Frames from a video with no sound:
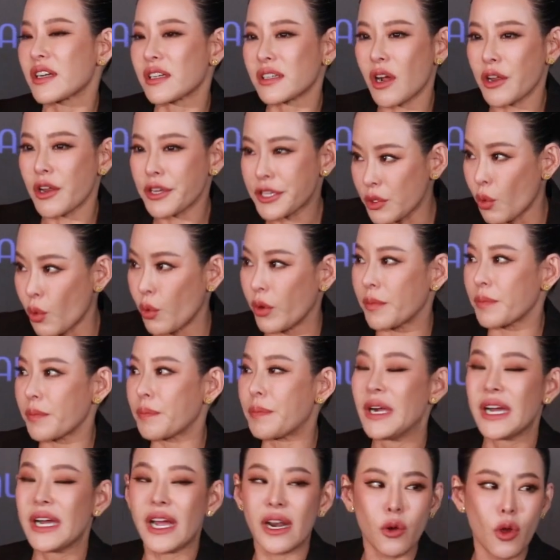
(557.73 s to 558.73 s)
ก็สุด
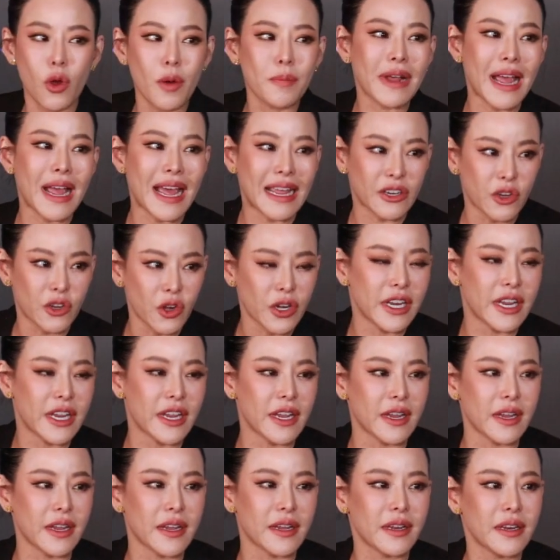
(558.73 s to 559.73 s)
เพื่อนร่วมงานก็ดี
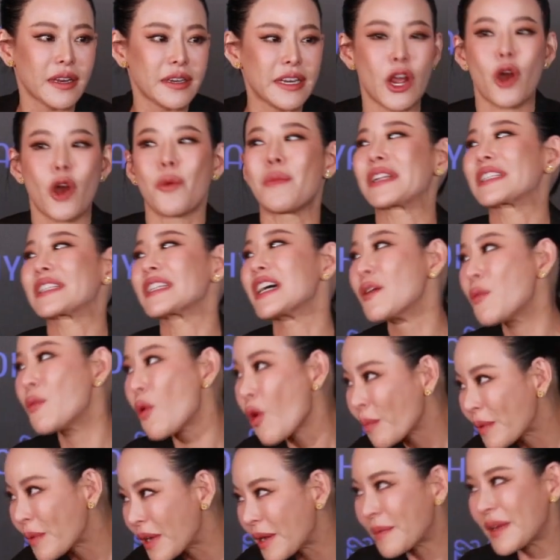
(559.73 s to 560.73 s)
หนิงออกมาเจอพ
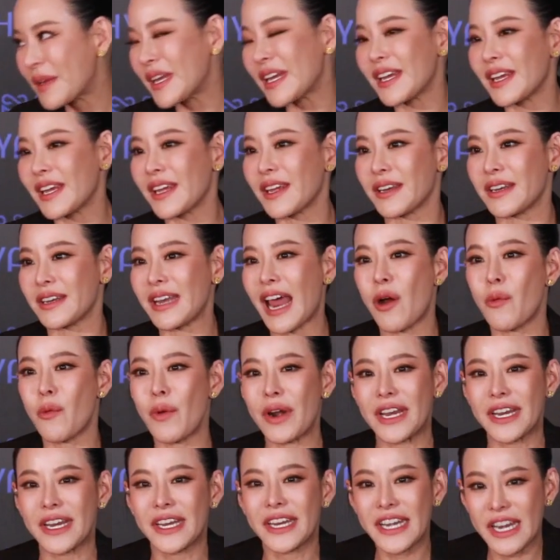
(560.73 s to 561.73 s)
วกพี่ๆนะวั
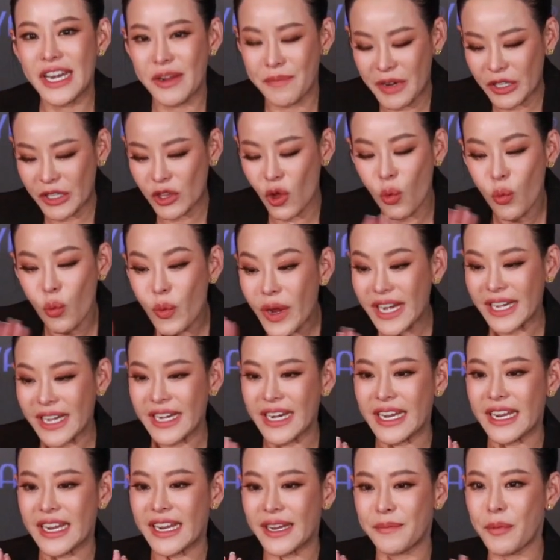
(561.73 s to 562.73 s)
นนี้ที่หนิงไม่ต้องวิ่ง
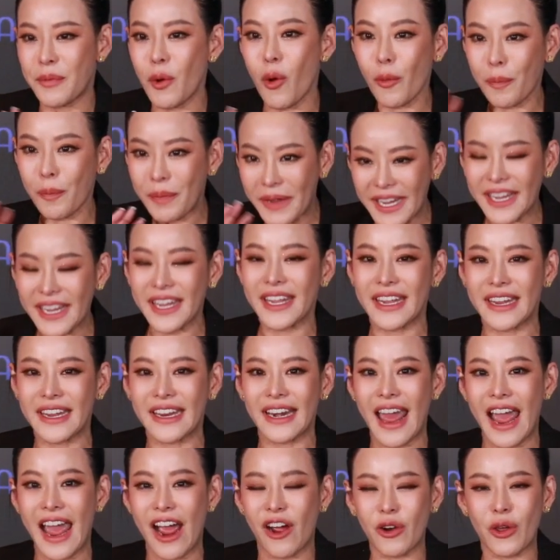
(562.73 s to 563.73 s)
หนีพวกพี่อีก
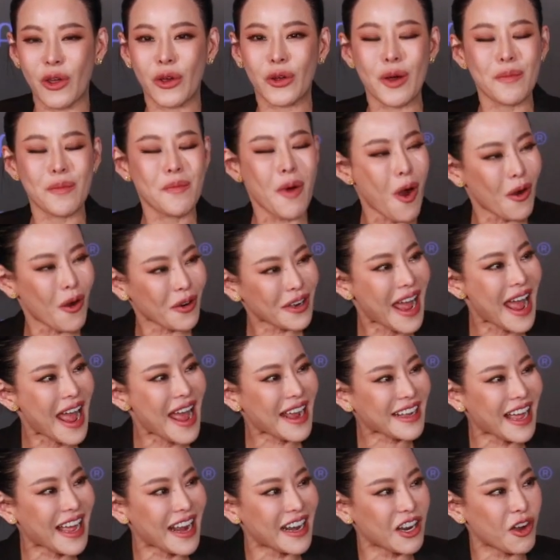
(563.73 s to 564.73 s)
แล้วแล้วก็มองหน้า
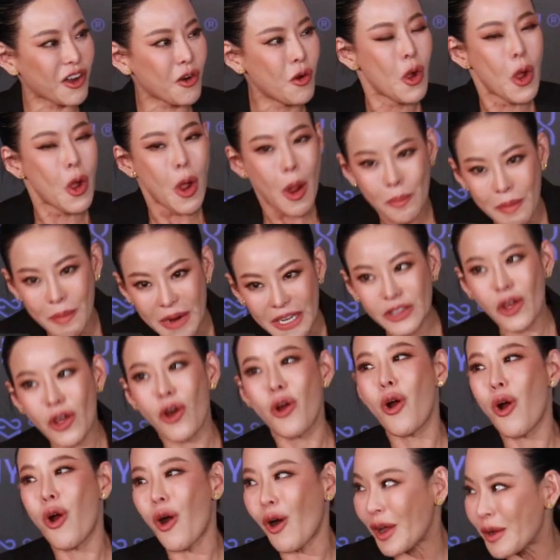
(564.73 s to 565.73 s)
กันแล้วไม่ต้อง
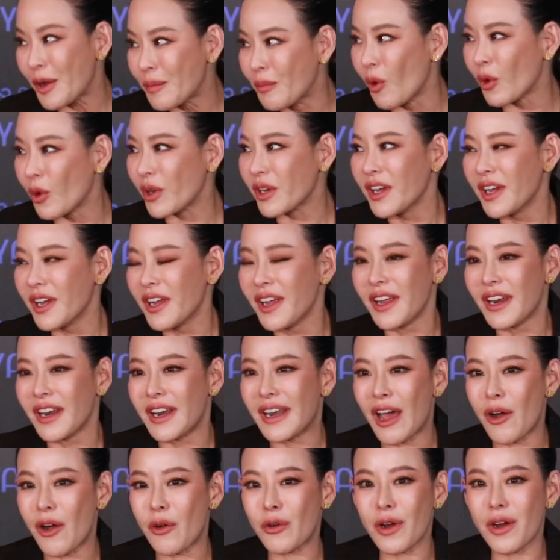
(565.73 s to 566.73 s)
คอยมุด
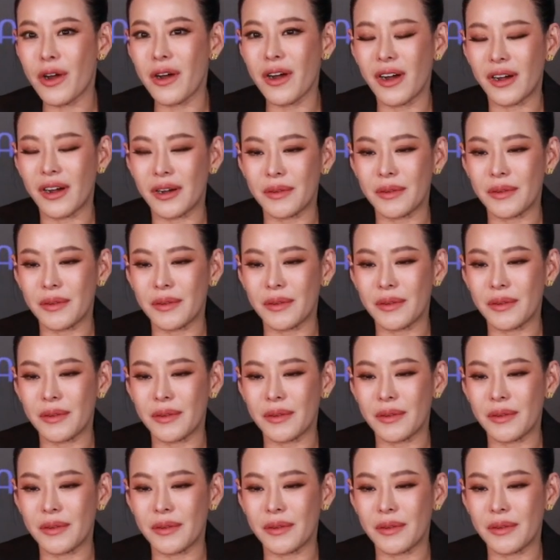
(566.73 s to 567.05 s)
แล้วก็